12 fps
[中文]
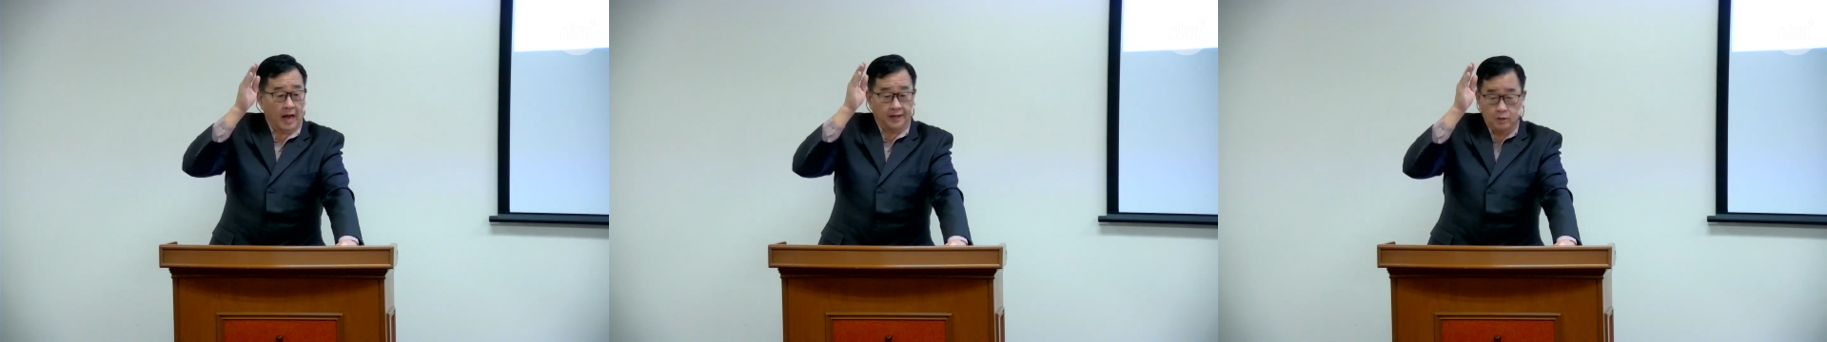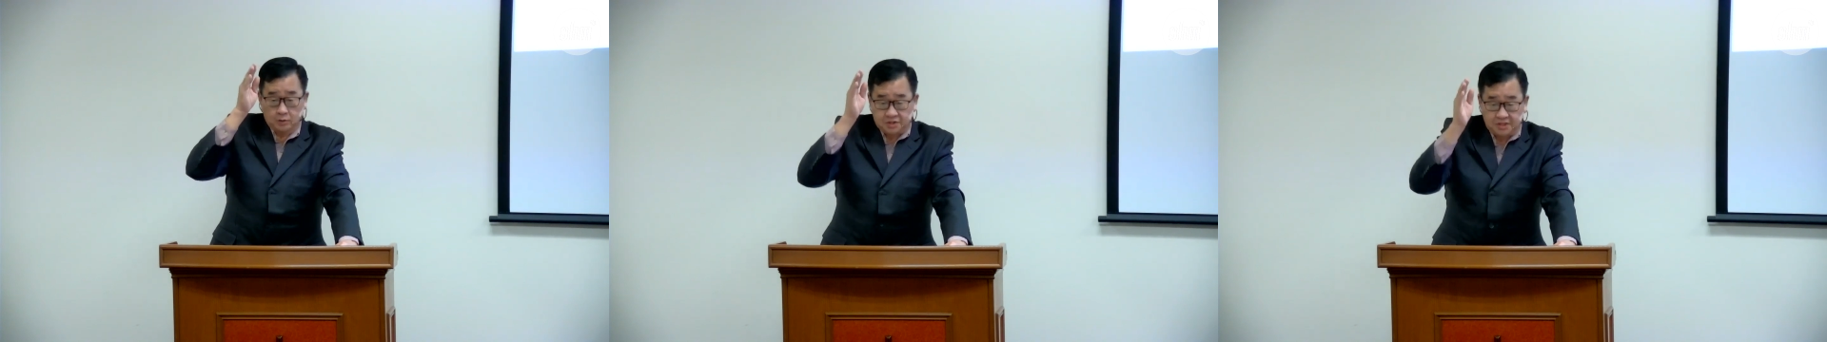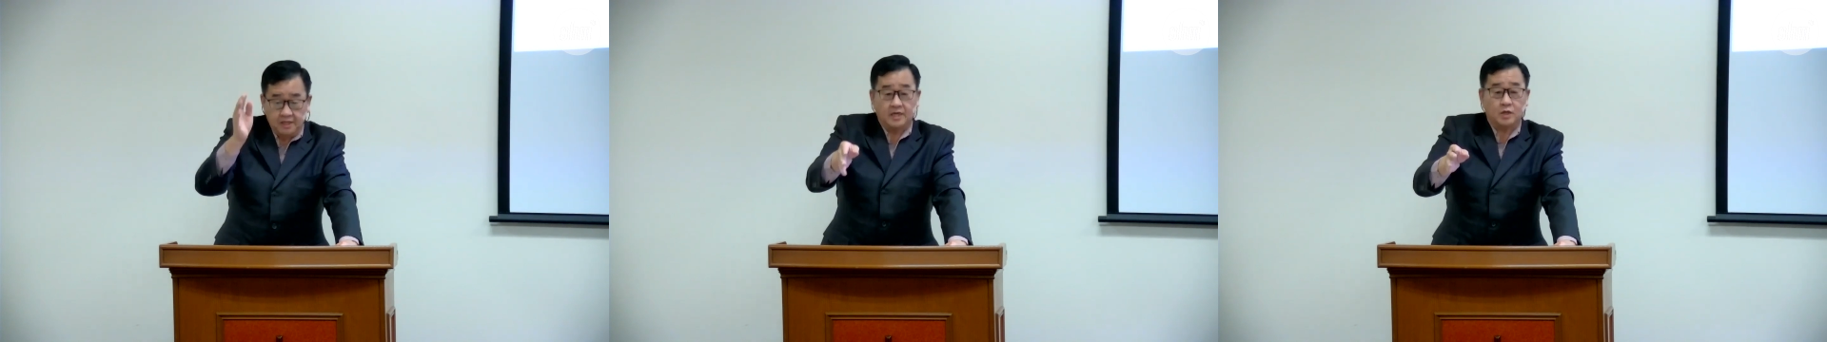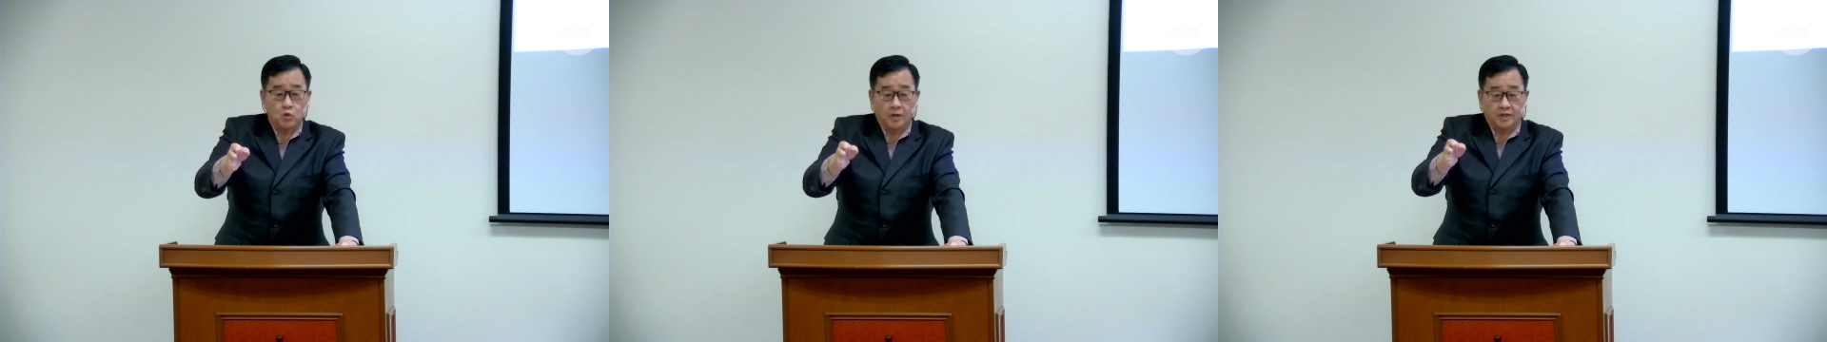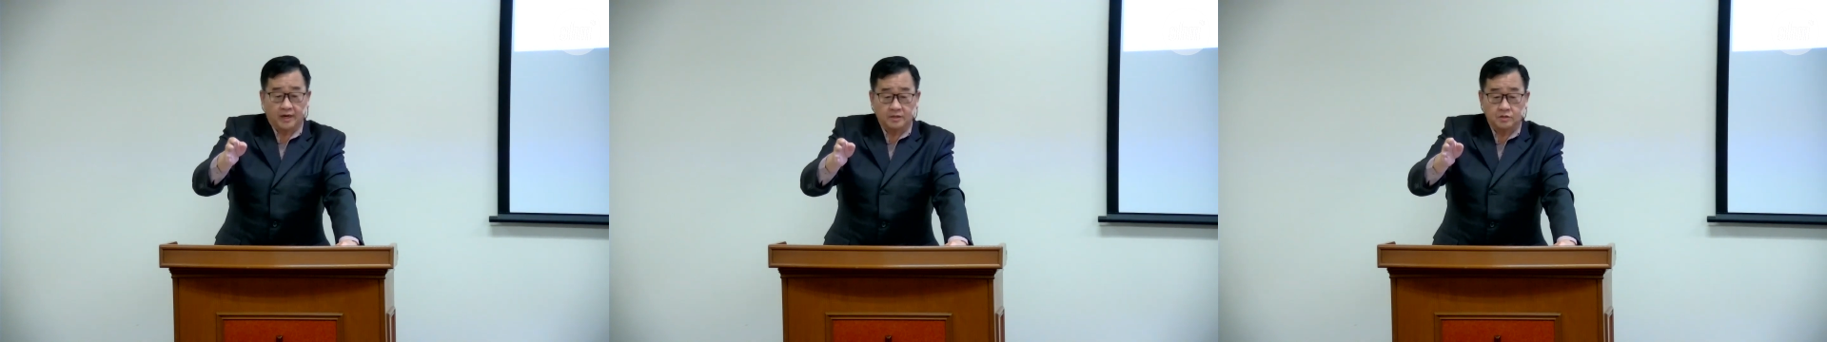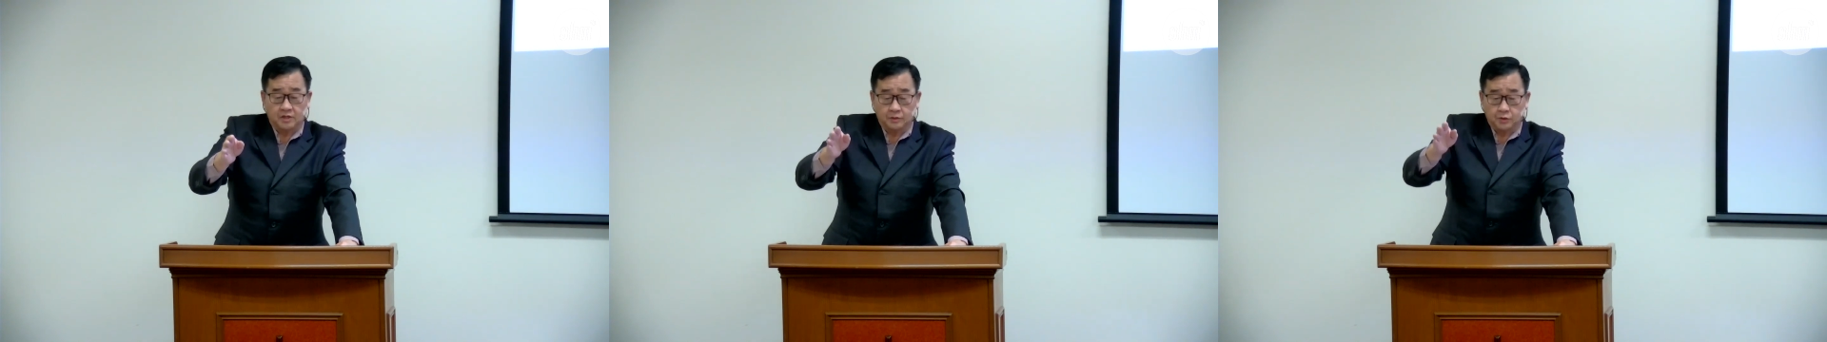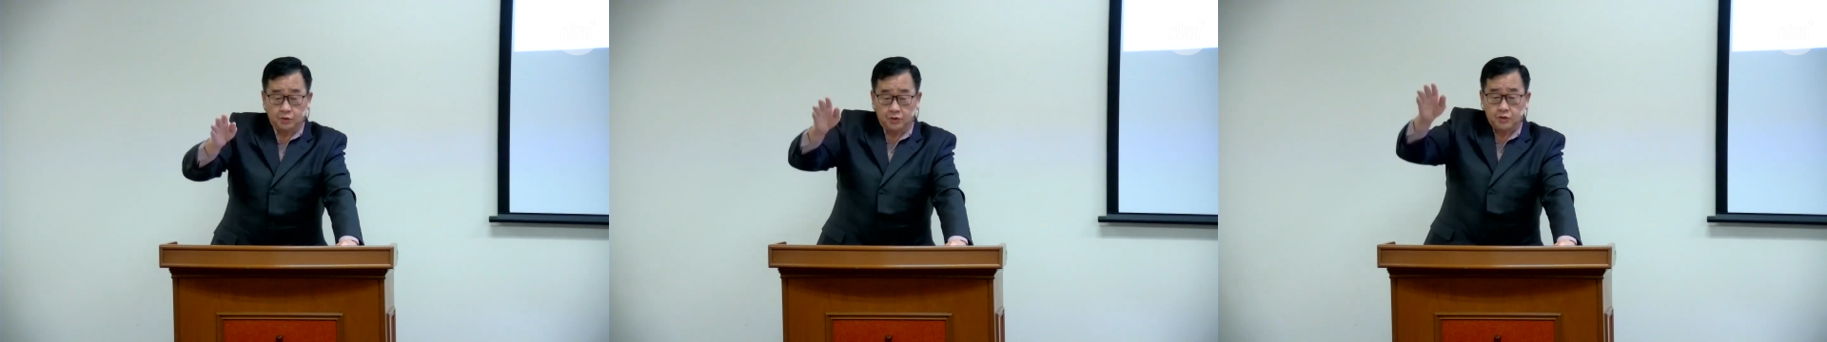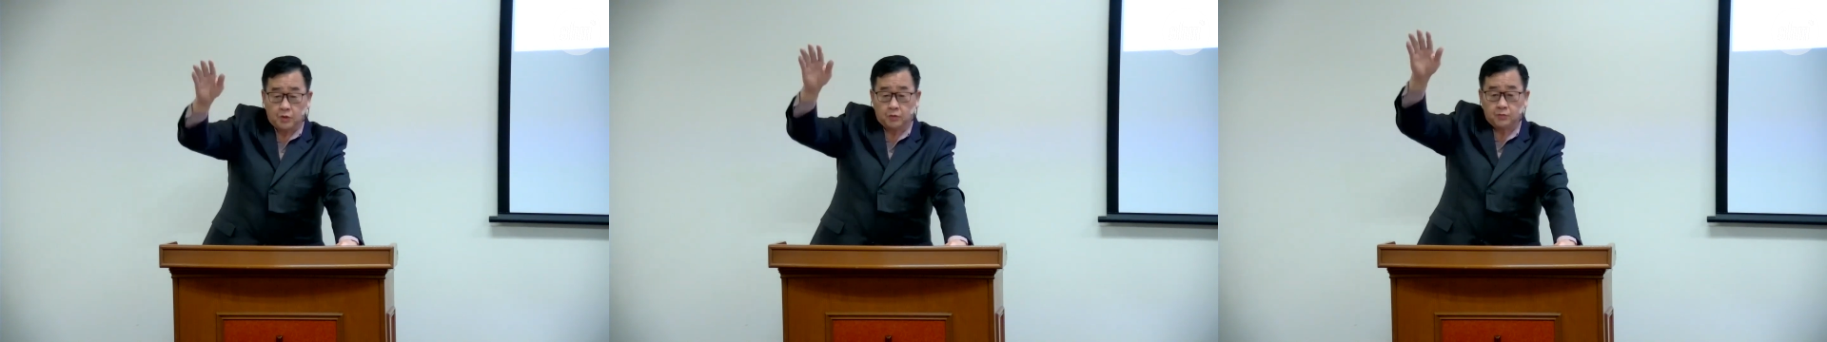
你有经历过的人，请举手